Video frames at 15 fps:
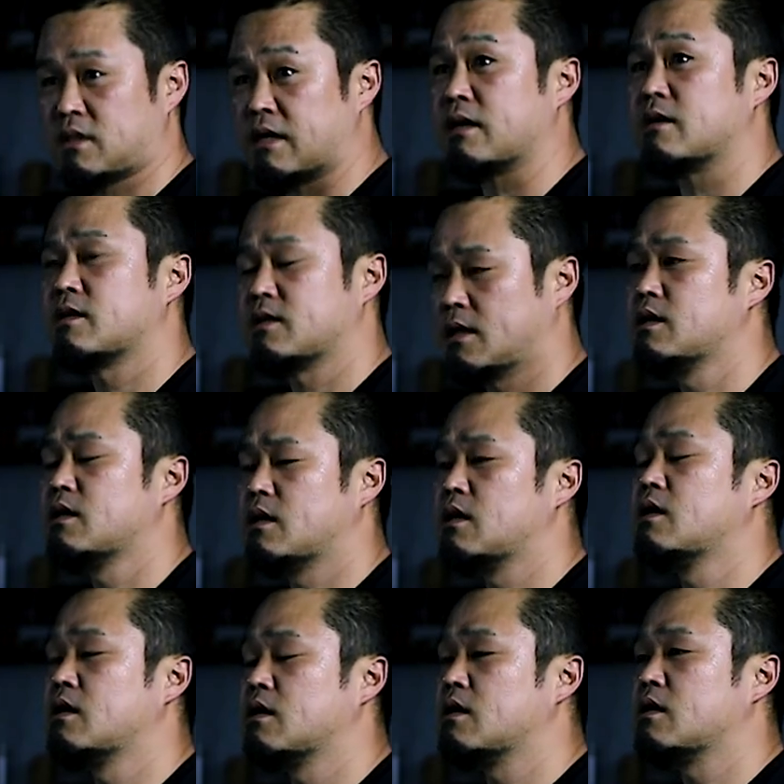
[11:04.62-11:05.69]
きな
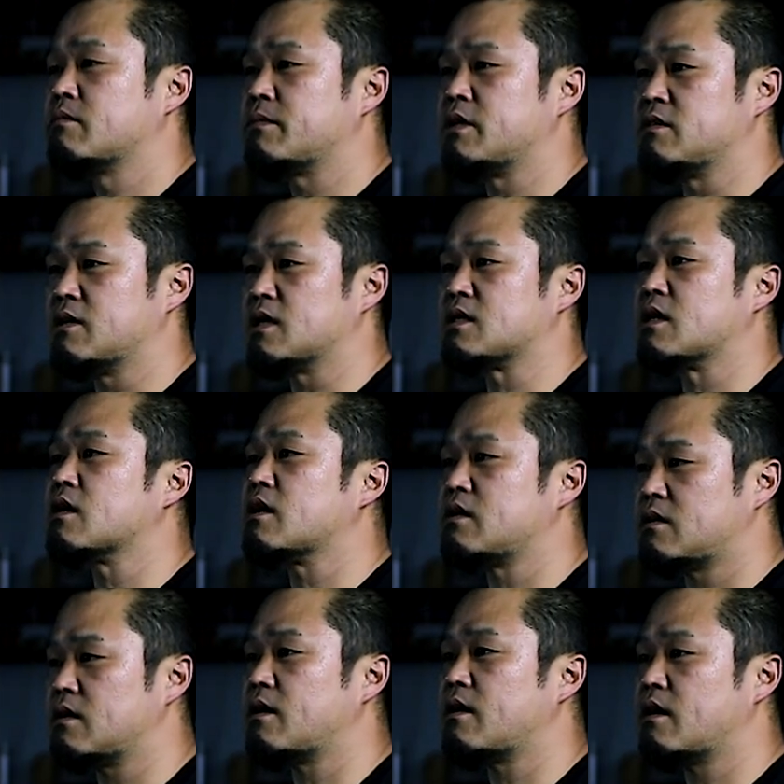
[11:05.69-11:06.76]
ビルダーさんが
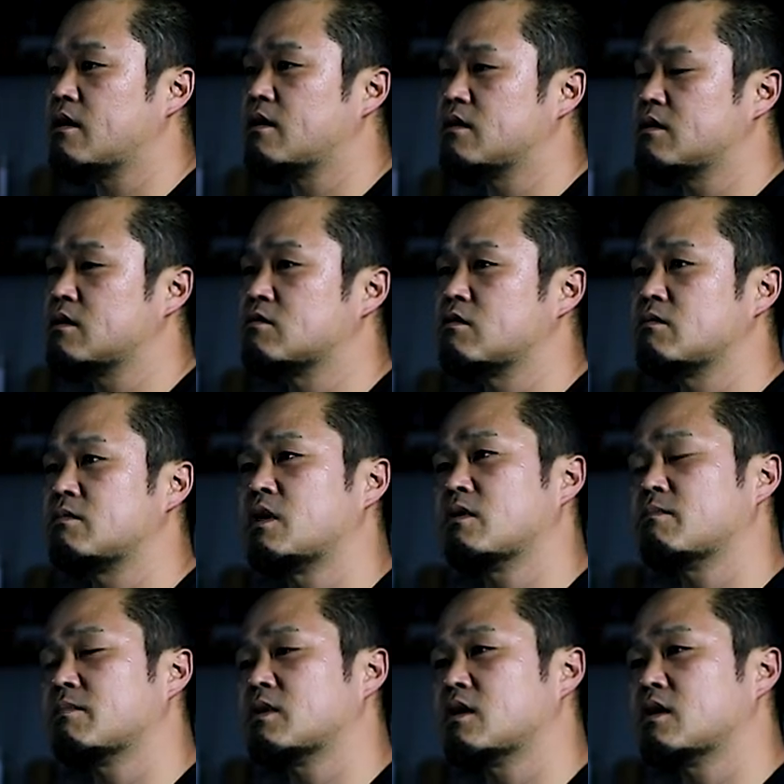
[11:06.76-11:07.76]
いて、はい、でそのデン